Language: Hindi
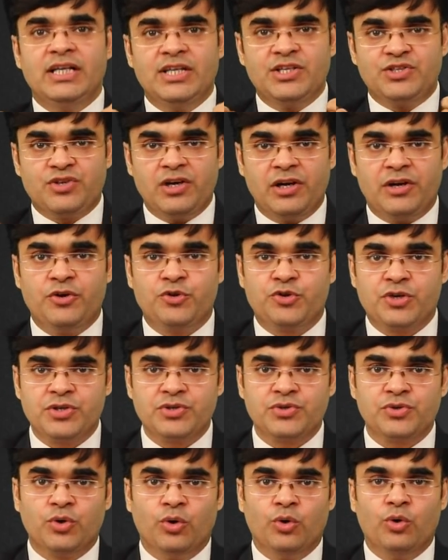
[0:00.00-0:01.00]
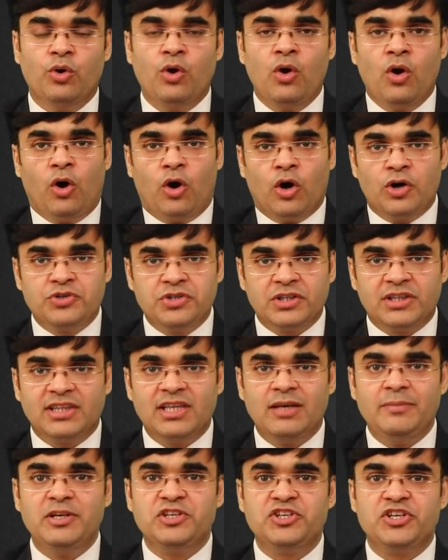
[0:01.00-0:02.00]
इंस्टीट्यूशंस को और
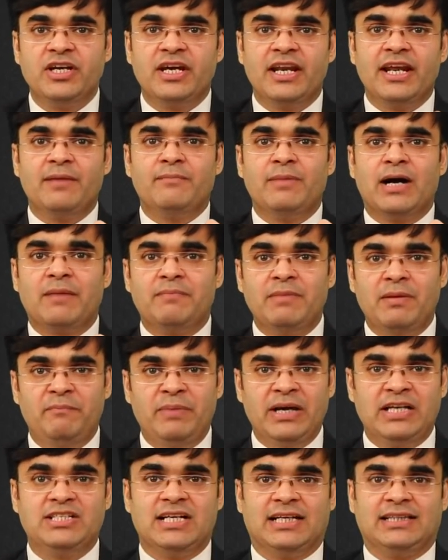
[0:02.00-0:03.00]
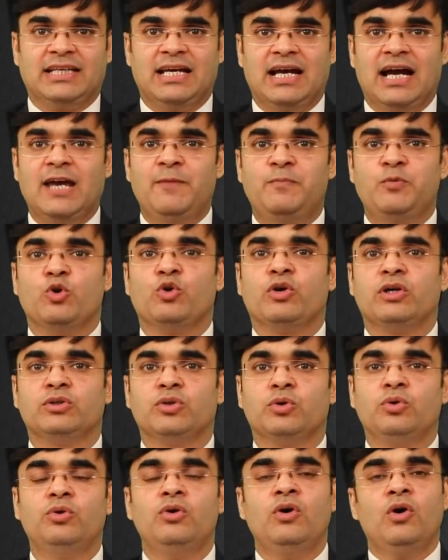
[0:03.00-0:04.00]
जितने भी शेयर एक बार में बिक जाते हैं आईपीओ
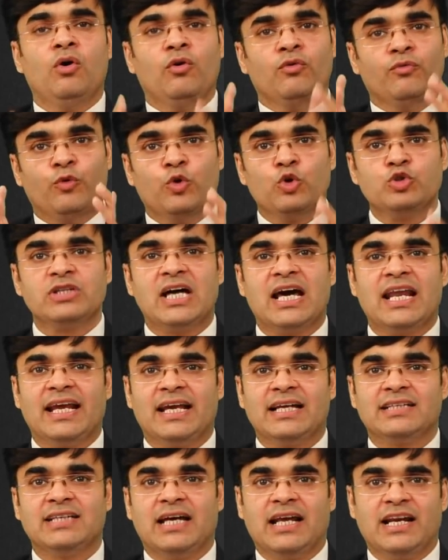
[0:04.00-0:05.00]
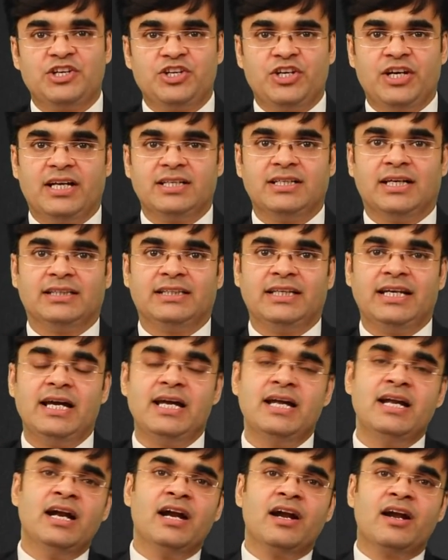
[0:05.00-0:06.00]
के थ्रू वो सारे के सारे शेयर जाते
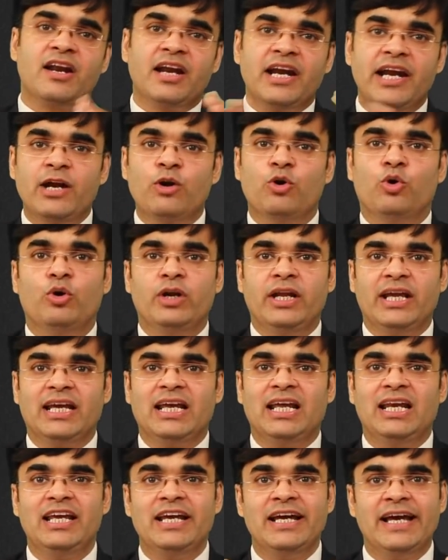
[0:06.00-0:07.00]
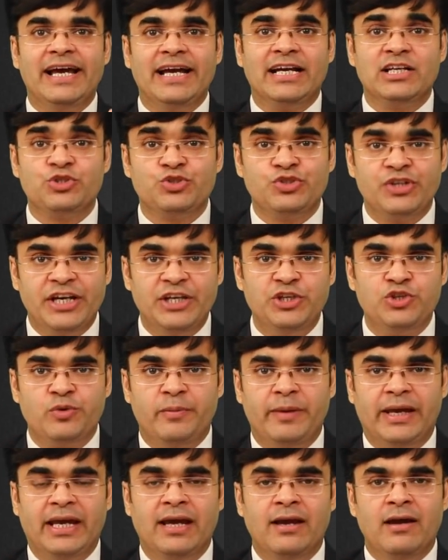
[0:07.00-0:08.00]
हैं ट्रेड होने के लिए
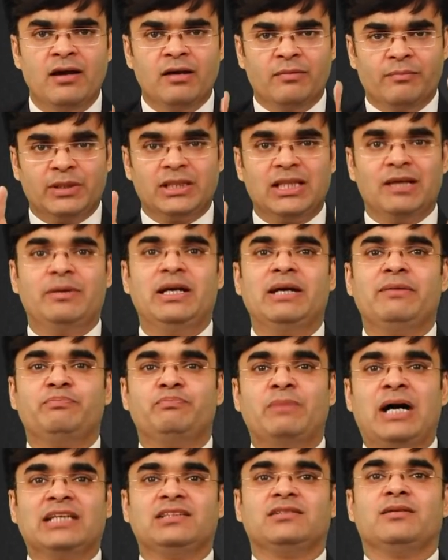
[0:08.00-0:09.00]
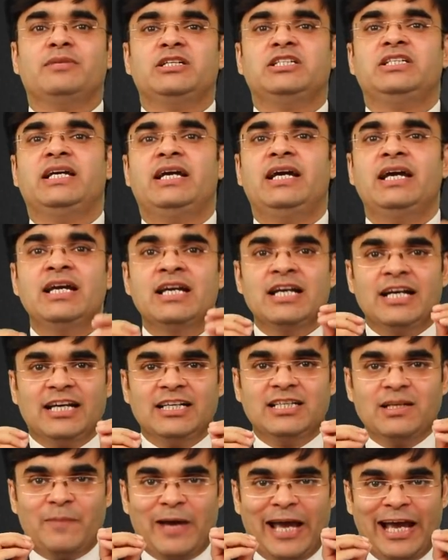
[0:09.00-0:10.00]
एक्सचेंज में मतलब एक बात समझिए
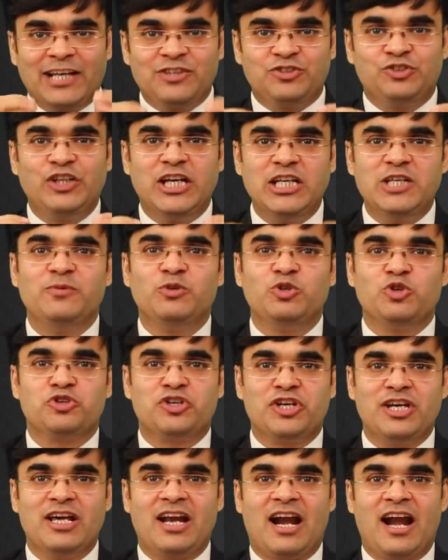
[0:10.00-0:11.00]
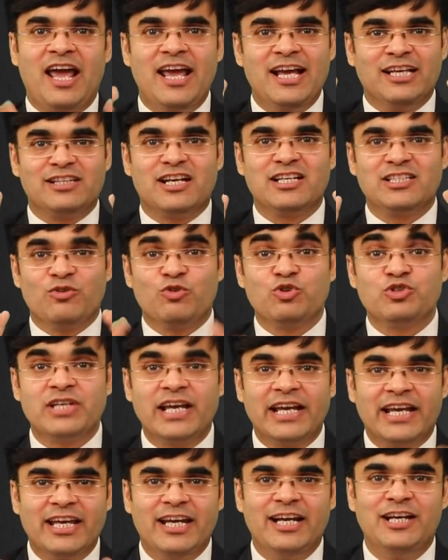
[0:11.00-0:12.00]
कि जब एक्सचेंज में जो शेयर है ना एक तरह से वो
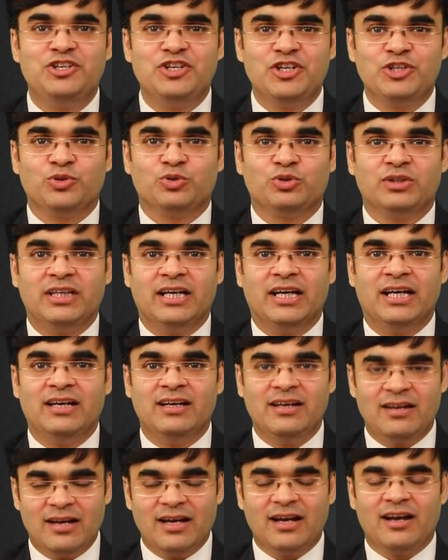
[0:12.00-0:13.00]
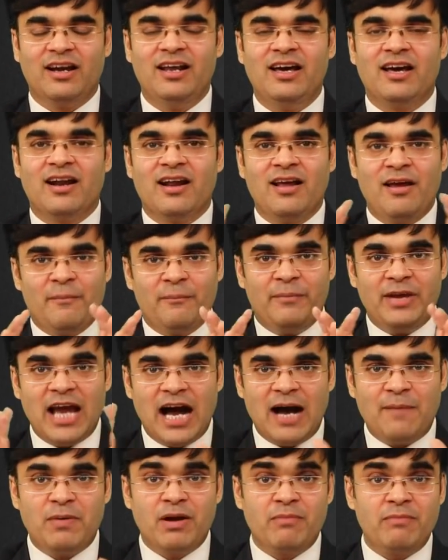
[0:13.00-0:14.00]
सेकेंड हैंड चीज़ होती हैं क्लियर मैं
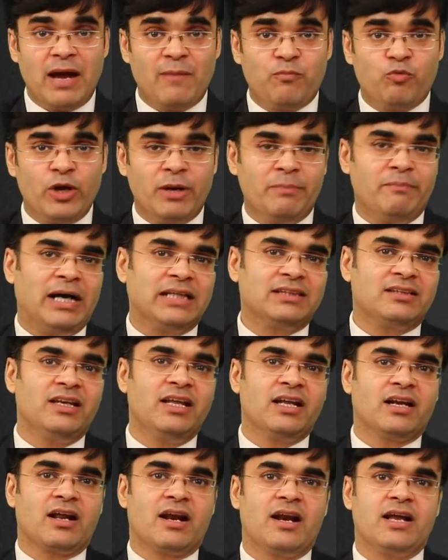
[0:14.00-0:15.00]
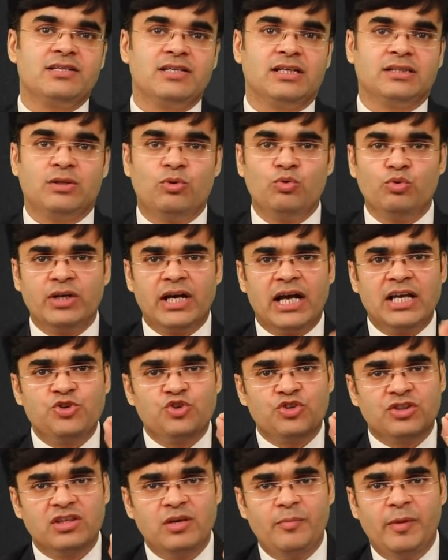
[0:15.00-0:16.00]
यहाँ पर मैं आपको एक बात क्लियर करना चाहता हूँ कि
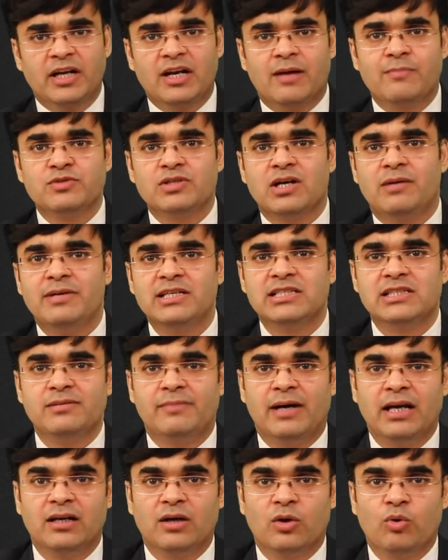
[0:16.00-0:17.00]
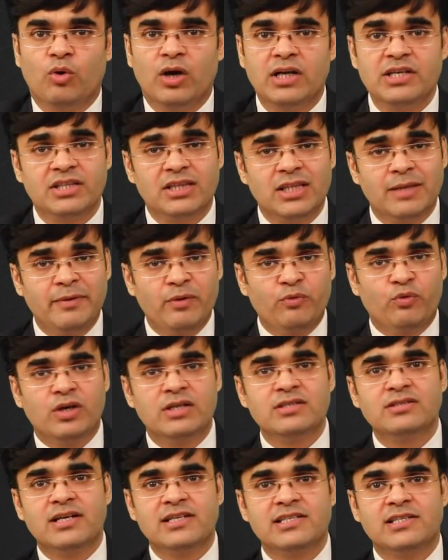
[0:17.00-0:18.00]
आज जितनी भी टर्म्स का मैं इस्तेमाल करूँगा जितने भी
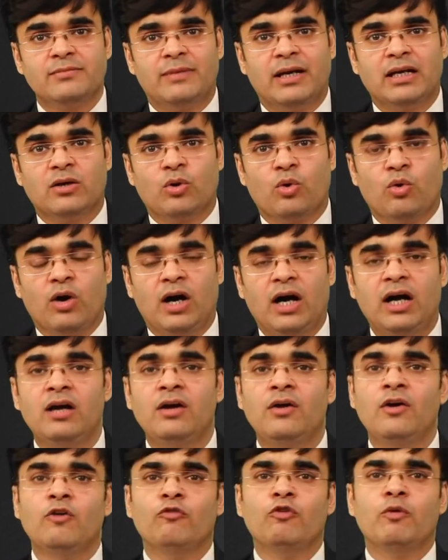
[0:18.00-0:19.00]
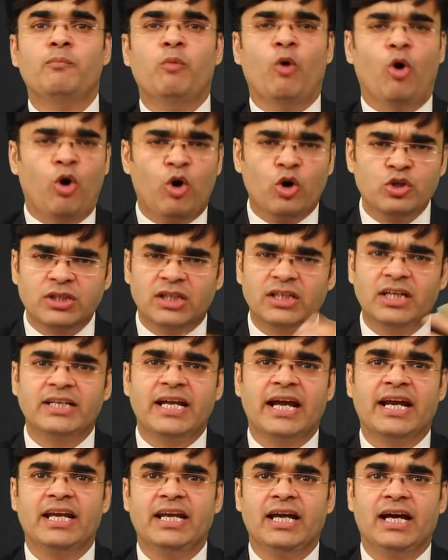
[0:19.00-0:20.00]
वर्ड्स का इस्तेमाल करूँगा वो बहुत ज़्यादा
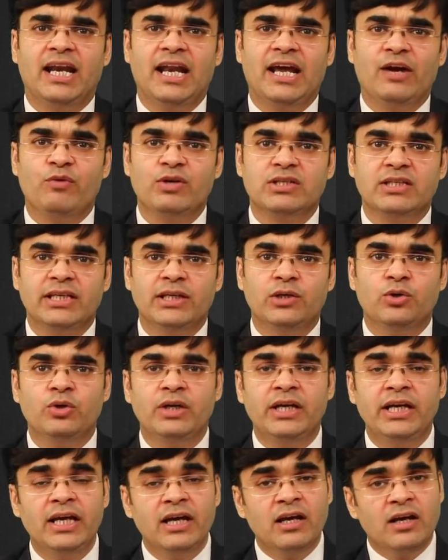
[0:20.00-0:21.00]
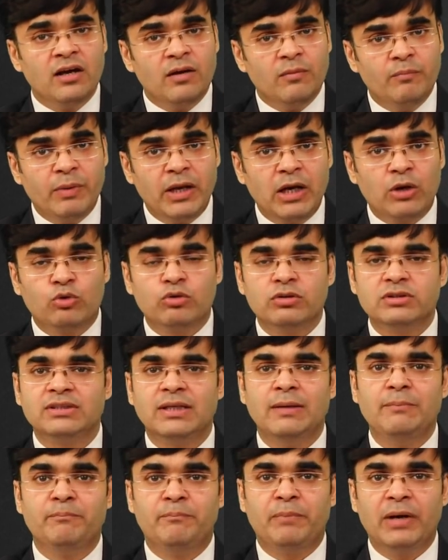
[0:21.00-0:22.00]
टेक्निकल लैंग्वेज नहीं होगी बिल्कुल
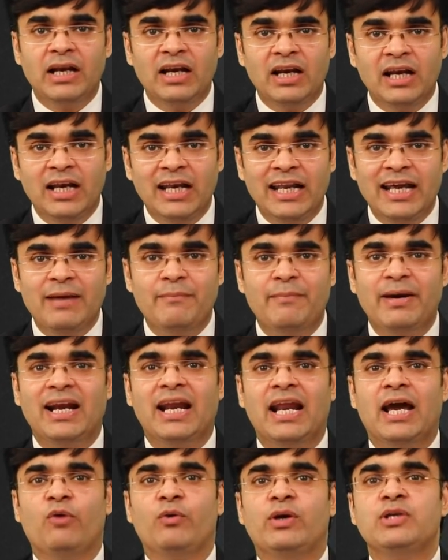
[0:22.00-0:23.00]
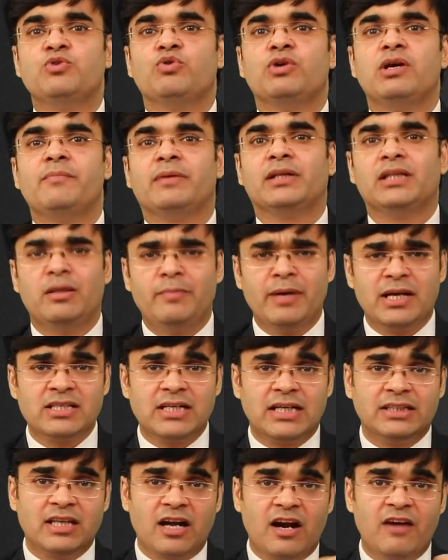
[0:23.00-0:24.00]
सिंपल ले मैन लैंग्वेज होगी मतलब
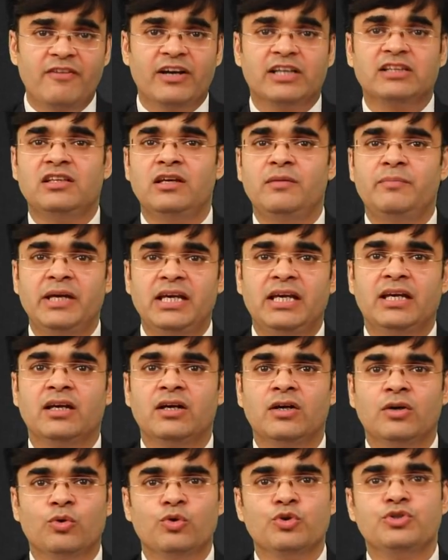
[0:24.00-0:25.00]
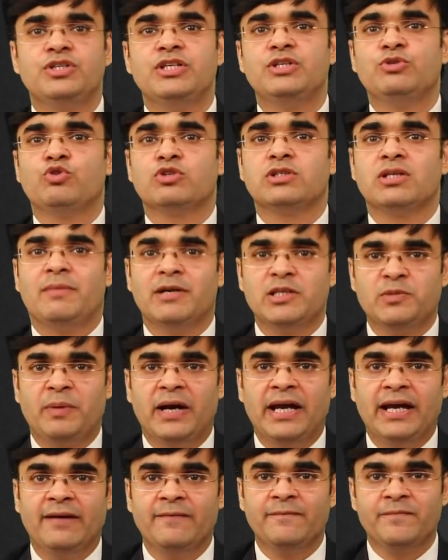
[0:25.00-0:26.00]
एक साधारण व्यक्ति भी उस चीज़ को समझ
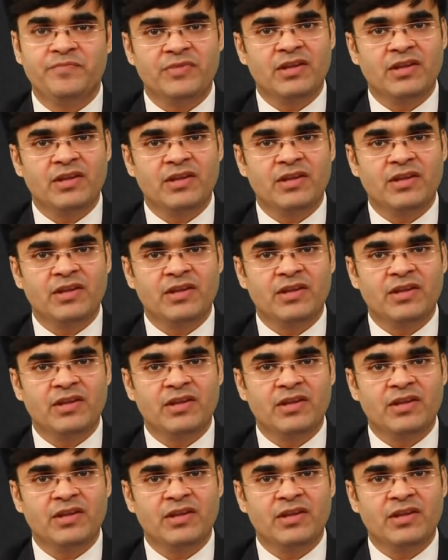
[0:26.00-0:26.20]
पाए